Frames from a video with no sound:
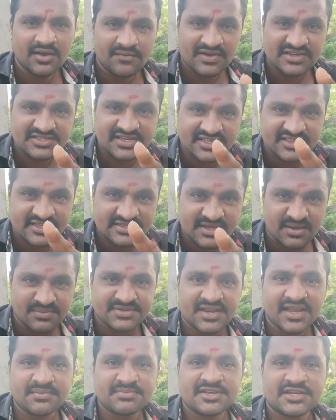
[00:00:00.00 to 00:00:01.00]
ఫస్ట్ అయితే
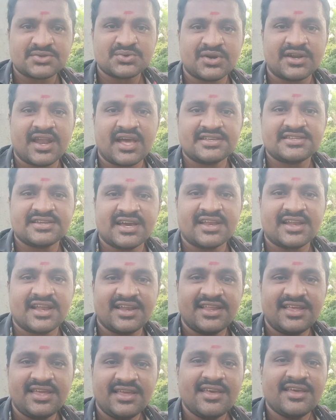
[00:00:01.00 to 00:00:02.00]
సబ్స్క్రైబ్ చేసుకోండి నా
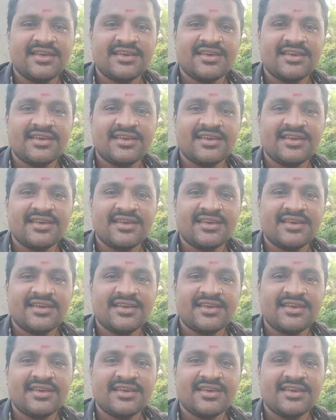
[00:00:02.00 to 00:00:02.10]
ఛానల్ని